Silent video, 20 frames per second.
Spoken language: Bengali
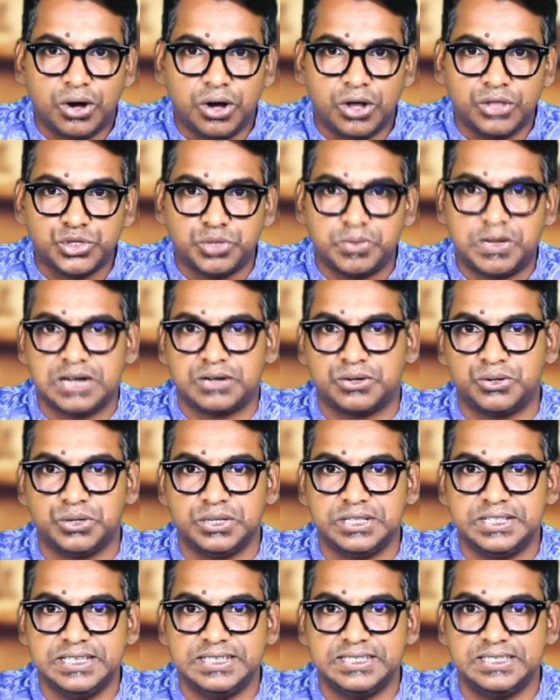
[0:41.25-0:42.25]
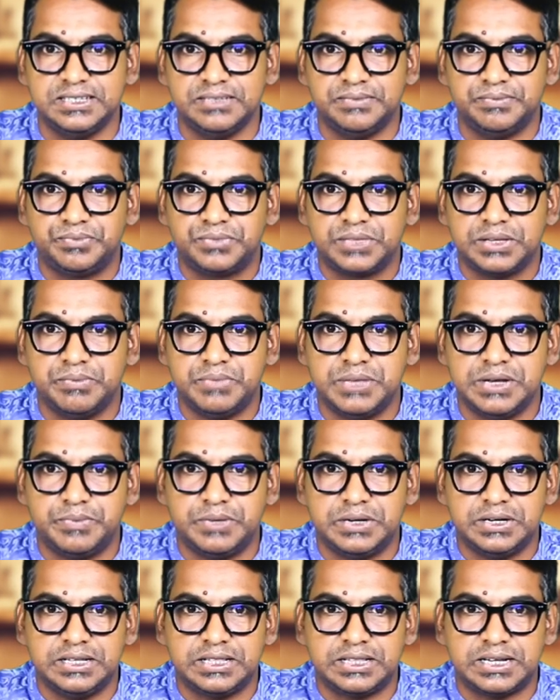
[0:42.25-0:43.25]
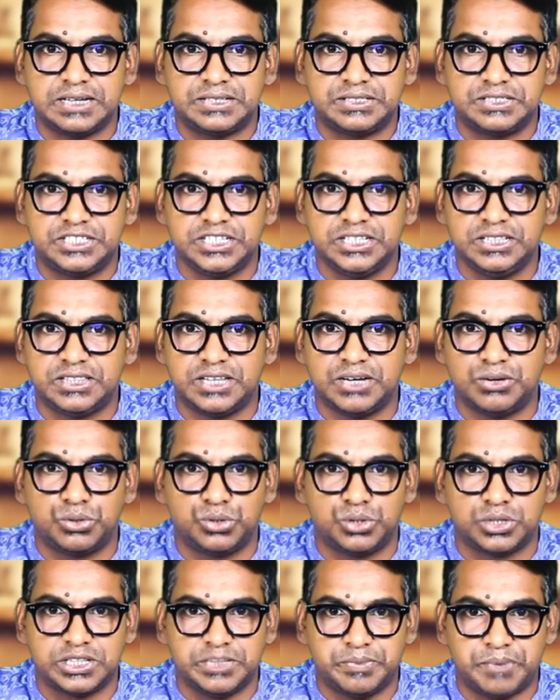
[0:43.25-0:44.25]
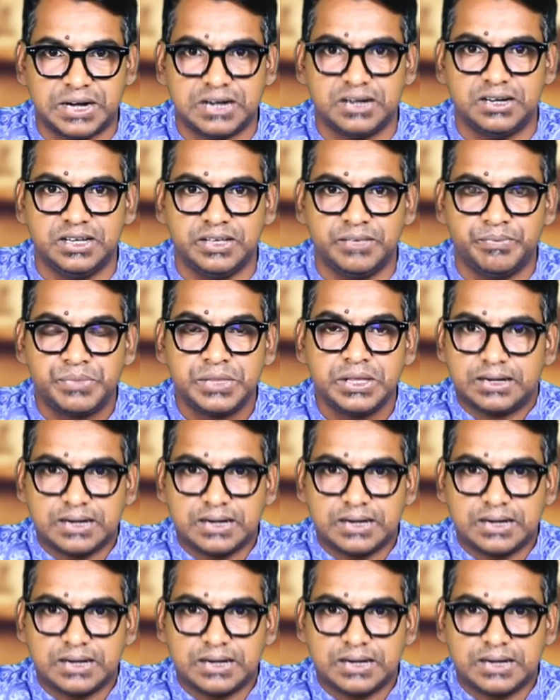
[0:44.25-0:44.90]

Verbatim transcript: হতবাক করে দিয়েছে বিএনপির নেতারা চিন্তাও করতে পারেননি